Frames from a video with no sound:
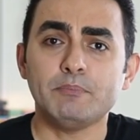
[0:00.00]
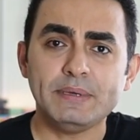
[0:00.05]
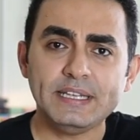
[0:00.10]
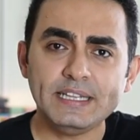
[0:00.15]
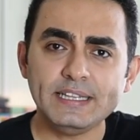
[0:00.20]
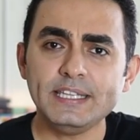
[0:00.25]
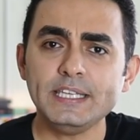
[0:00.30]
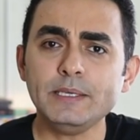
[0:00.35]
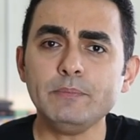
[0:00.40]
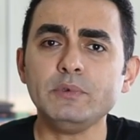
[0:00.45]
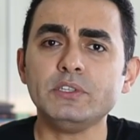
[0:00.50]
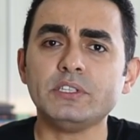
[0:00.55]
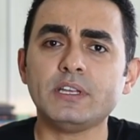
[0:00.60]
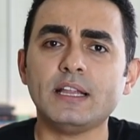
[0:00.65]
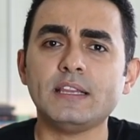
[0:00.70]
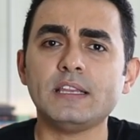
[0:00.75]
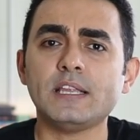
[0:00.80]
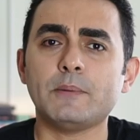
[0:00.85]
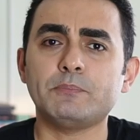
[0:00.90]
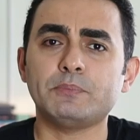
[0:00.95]
Bildiğimiz
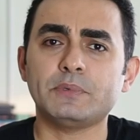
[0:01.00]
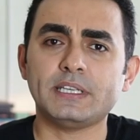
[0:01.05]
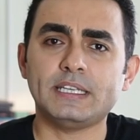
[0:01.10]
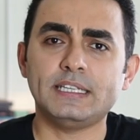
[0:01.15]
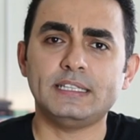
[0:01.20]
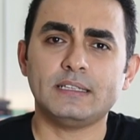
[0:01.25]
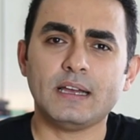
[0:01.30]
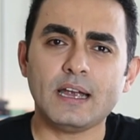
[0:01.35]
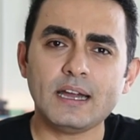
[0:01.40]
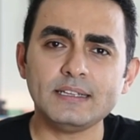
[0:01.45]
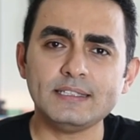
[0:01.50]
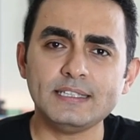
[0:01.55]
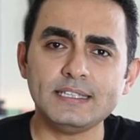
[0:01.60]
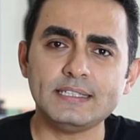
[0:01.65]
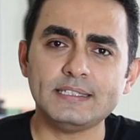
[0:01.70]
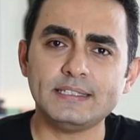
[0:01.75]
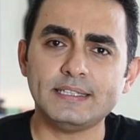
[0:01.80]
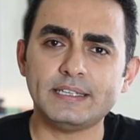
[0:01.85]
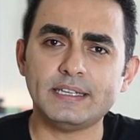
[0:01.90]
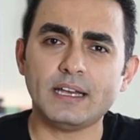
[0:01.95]
anlamdaki
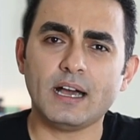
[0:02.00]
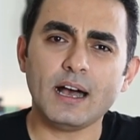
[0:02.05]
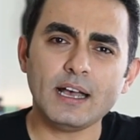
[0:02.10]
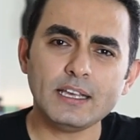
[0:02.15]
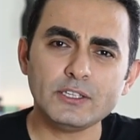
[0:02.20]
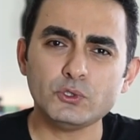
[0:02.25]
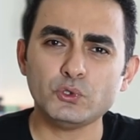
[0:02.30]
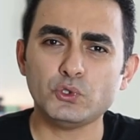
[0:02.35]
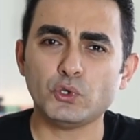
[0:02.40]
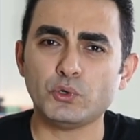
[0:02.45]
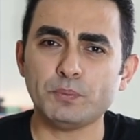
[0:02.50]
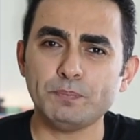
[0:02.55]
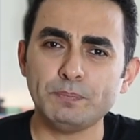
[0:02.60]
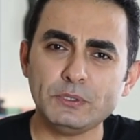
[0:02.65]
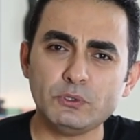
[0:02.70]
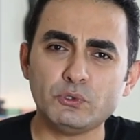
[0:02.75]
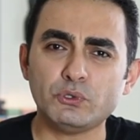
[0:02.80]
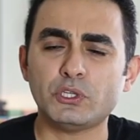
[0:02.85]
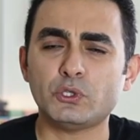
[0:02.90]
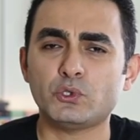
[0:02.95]
narsistleri az çok
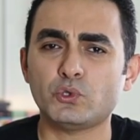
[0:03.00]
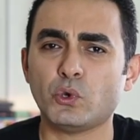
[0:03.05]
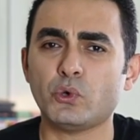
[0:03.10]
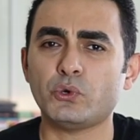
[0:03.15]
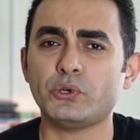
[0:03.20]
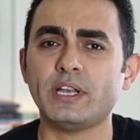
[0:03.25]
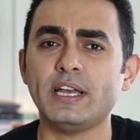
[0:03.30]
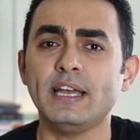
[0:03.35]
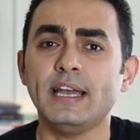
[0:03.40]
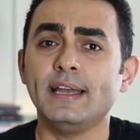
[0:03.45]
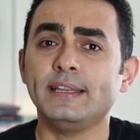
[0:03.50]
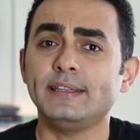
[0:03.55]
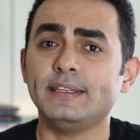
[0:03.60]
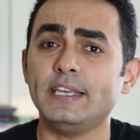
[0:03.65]
bir süre sonra